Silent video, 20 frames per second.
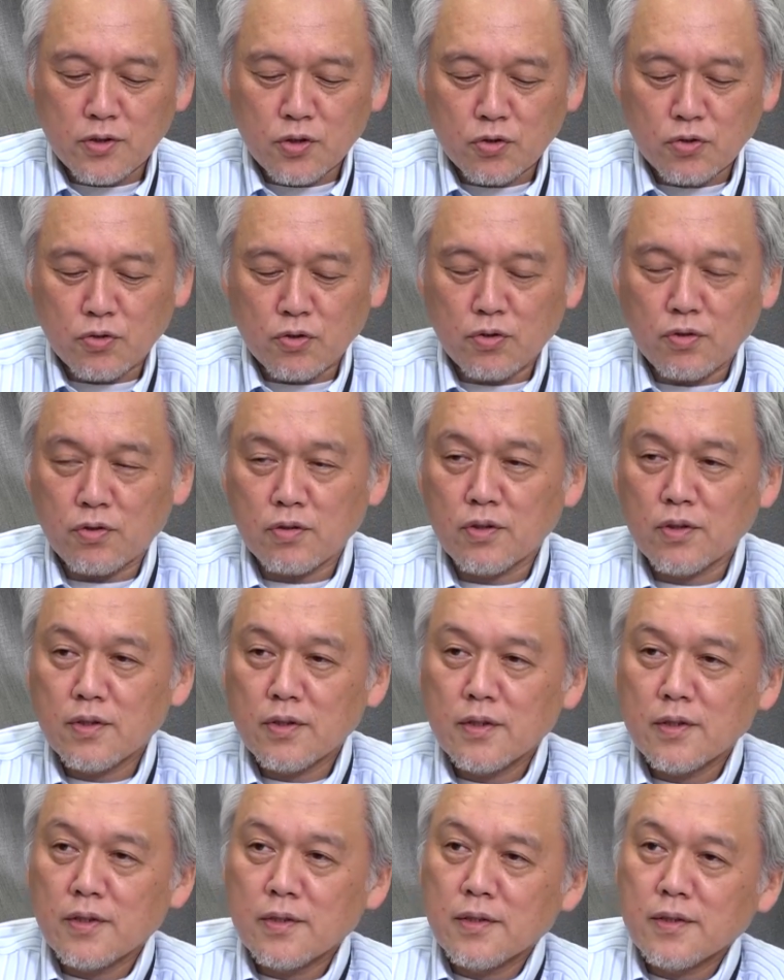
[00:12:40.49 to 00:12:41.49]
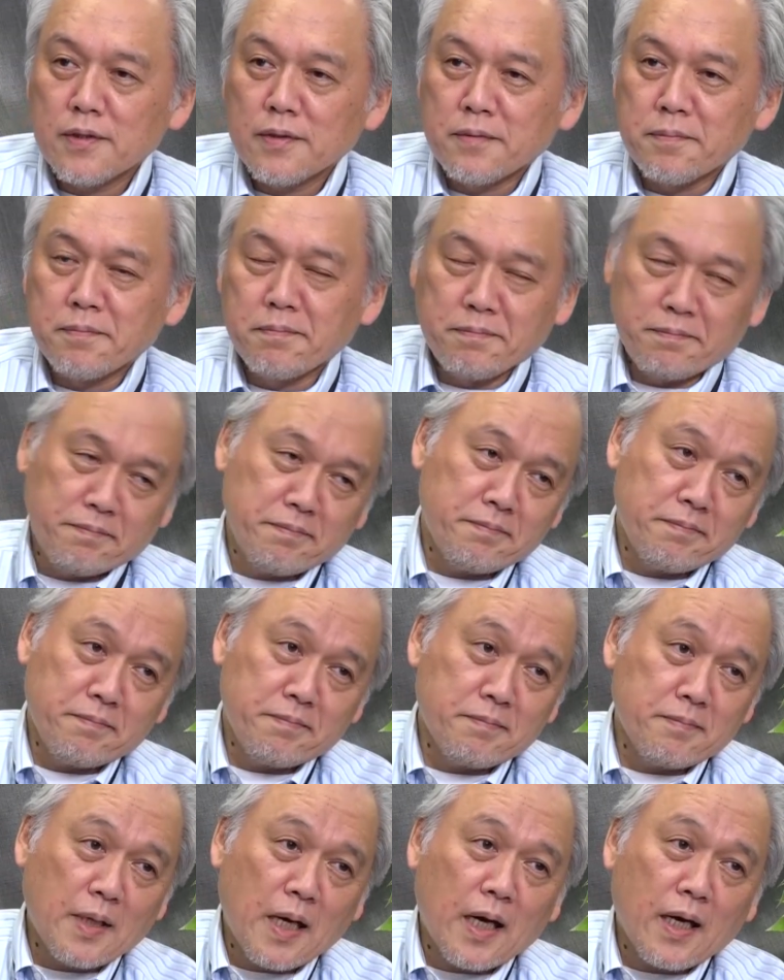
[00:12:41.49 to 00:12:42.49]
ちょっと。う
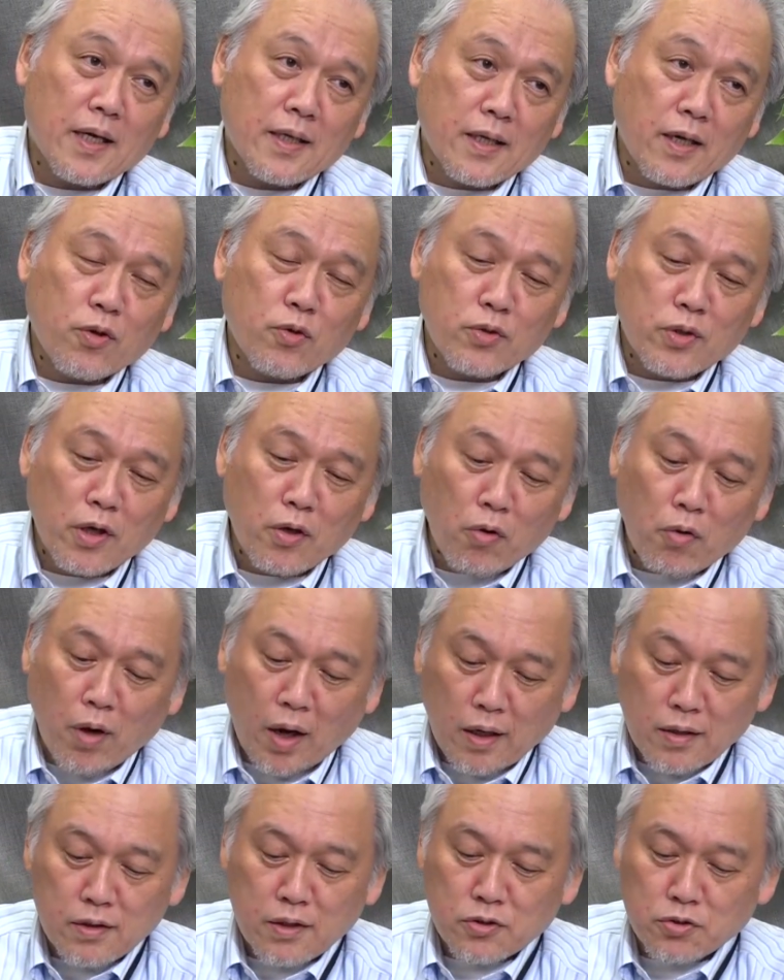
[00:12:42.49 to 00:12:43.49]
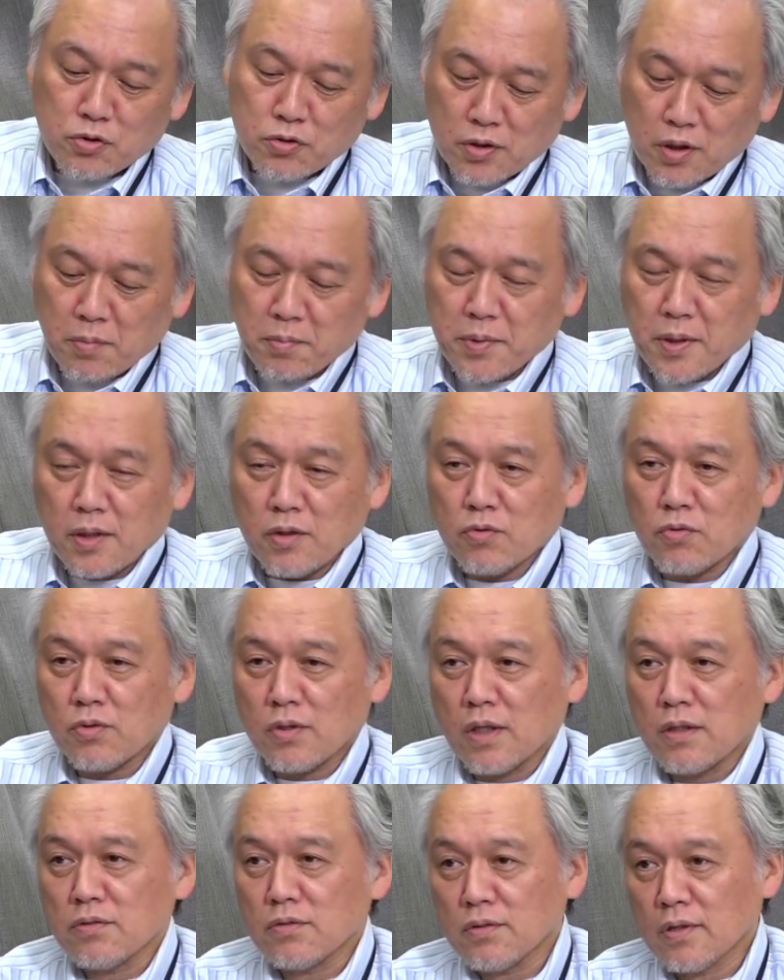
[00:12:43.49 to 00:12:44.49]
ん、まあ、結構抵抗感あるでしょうねみたいなとこなの